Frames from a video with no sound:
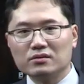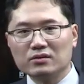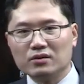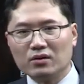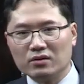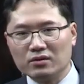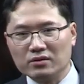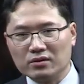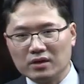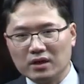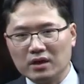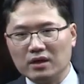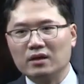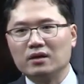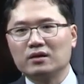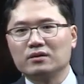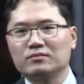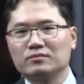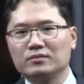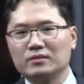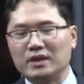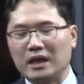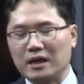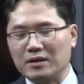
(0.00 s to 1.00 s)
너,
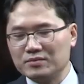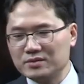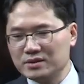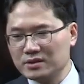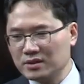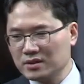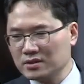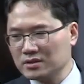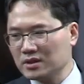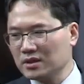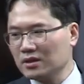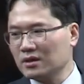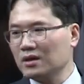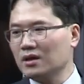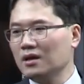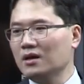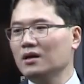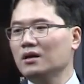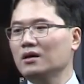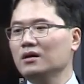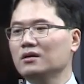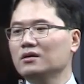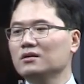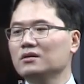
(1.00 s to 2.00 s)
아,
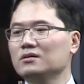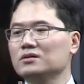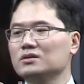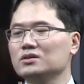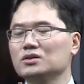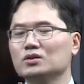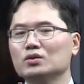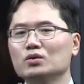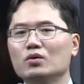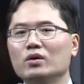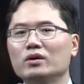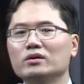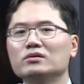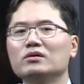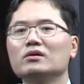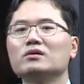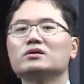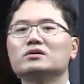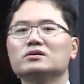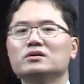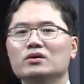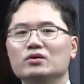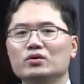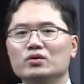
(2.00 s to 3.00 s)
납세자가 신고하는
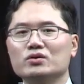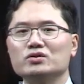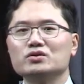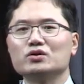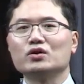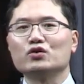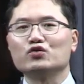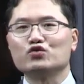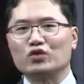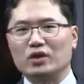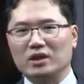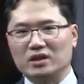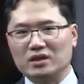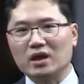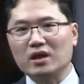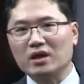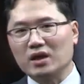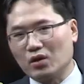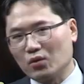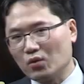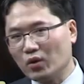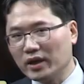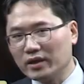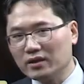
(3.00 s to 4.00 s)
걸 그대로 인정해
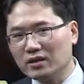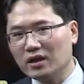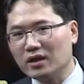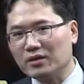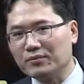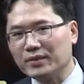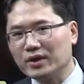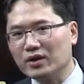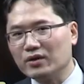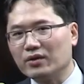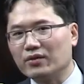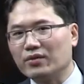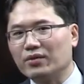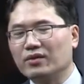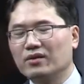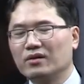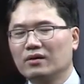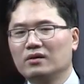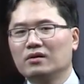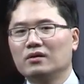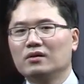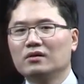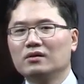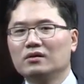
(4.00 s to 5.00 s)
주겠다라고 한다면
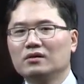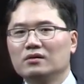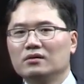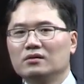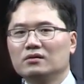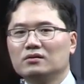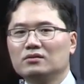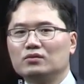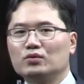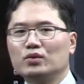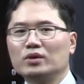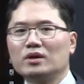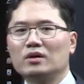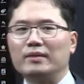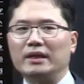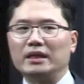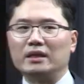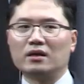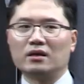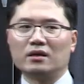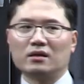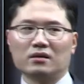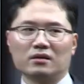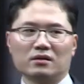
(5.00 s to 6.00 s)
우리가
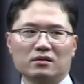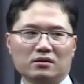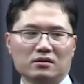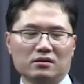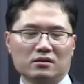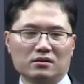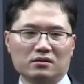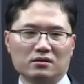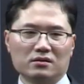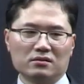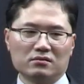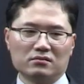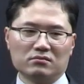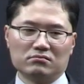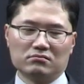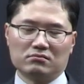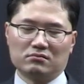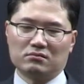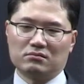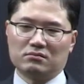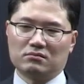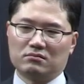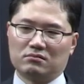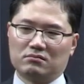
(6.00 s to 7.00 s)
만약
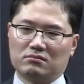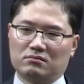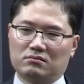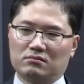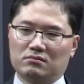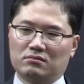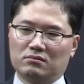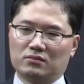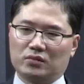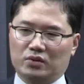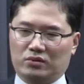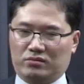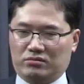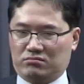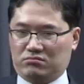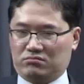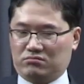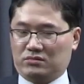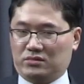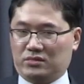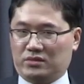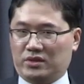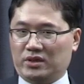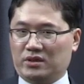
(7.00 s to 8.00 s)
음, 뭐
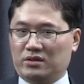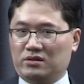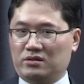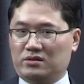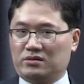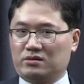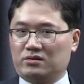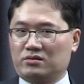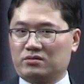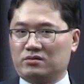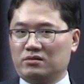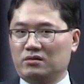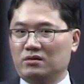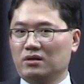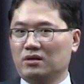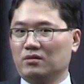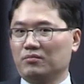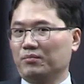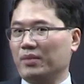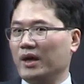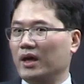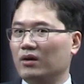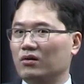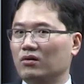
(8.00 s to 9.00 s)
예를 들어서
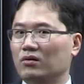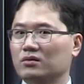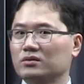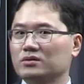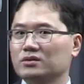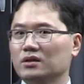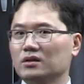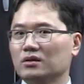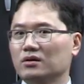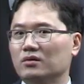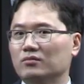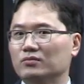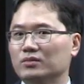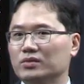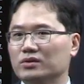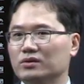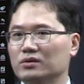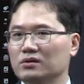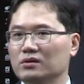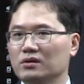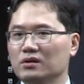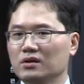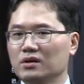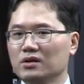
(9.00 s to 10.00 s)
한 100억짜리
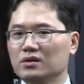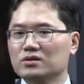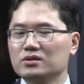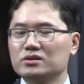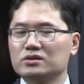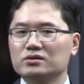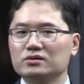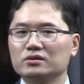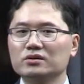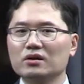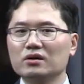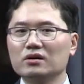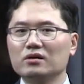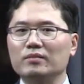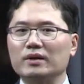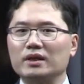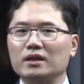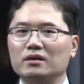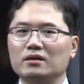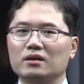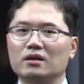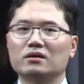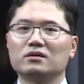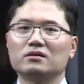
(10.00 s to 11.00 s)
건물을 증여를
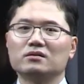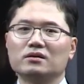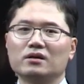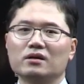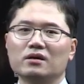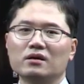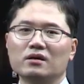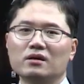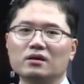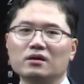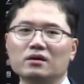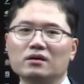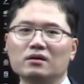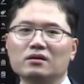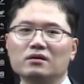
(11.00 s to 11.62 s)
받았다. 근데